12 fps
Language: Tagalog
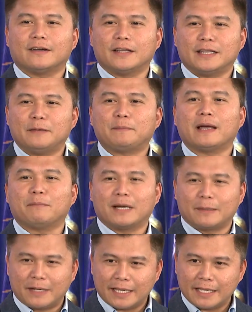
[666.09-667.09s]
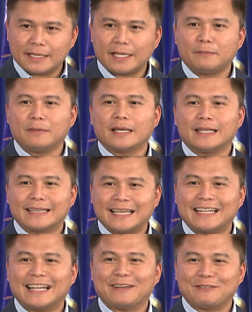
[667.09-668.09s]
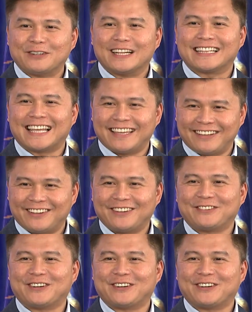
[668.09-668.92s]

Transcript: oh, hindi pa. Yet. maghintay, na lang muna tayo.